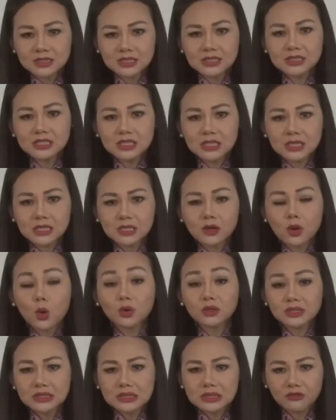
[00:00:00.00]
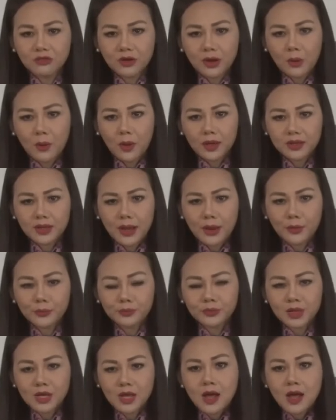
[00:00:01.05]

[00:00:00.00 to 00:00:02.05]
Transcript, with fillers: chính trị, quân sự và ngoại giao.